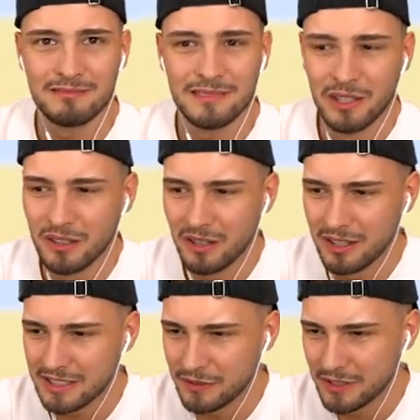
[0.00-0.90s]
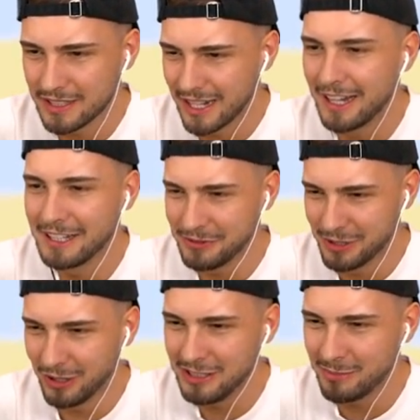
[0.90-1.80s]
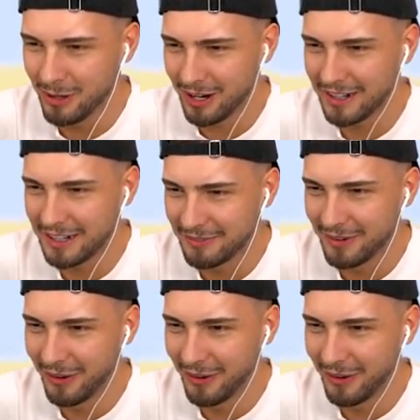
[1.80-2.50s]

Oh Leute, ich würde ja, ich würde auch die Burger nehmen.